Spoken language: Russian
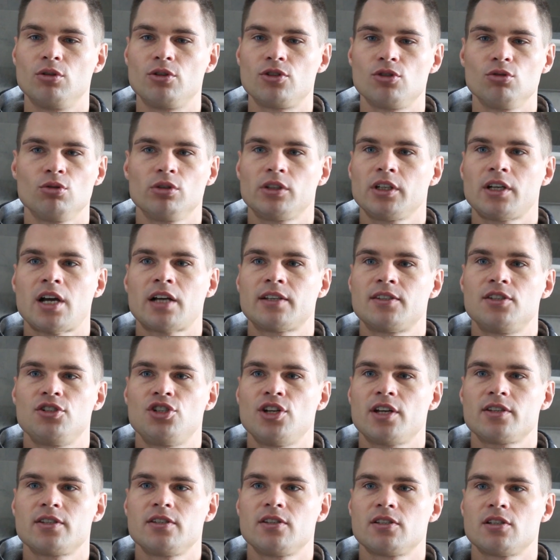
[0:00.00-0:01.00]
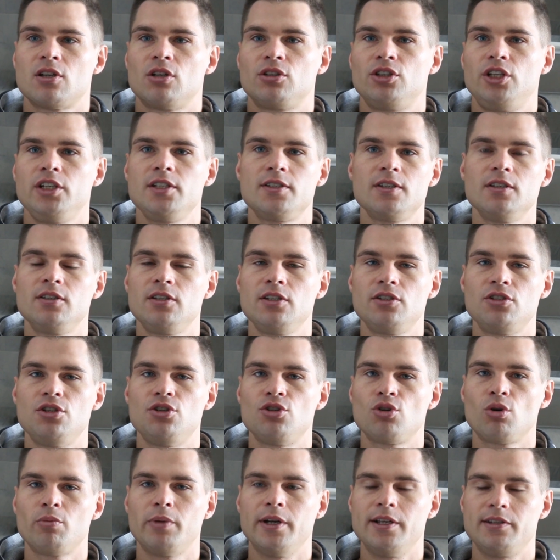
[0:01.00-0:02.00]
То есть, ну, это как сейчас, не знаю, 30
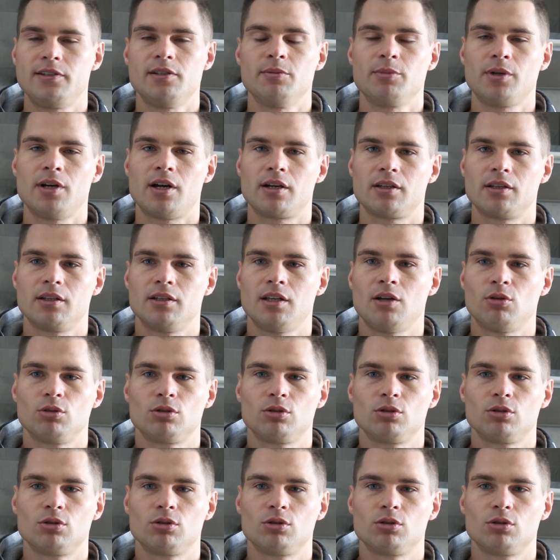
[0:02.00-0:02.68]
тысяч рублей сим-карта,